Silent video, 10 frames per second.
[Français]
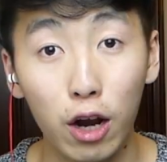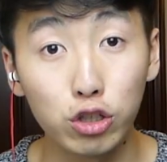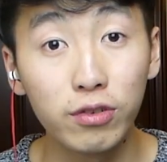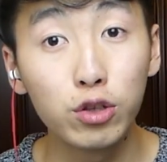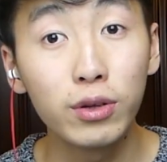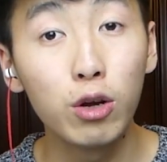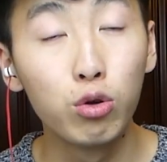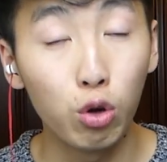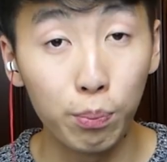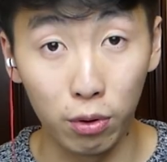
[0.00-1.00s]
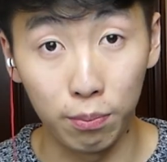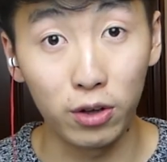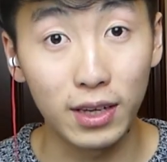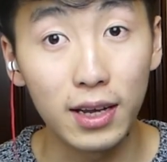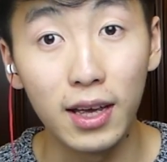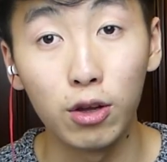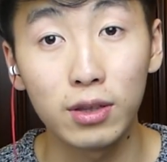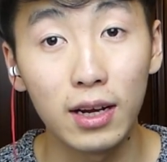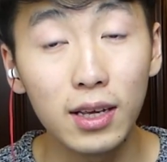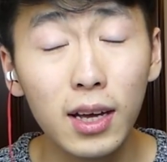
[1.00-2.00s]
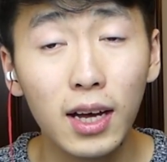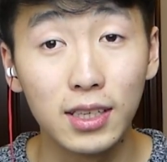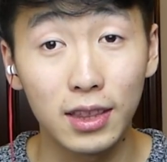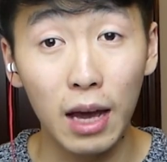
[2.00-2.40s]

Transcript: Alors je vais vous donner le nom pour Mentali et Noctali, c'est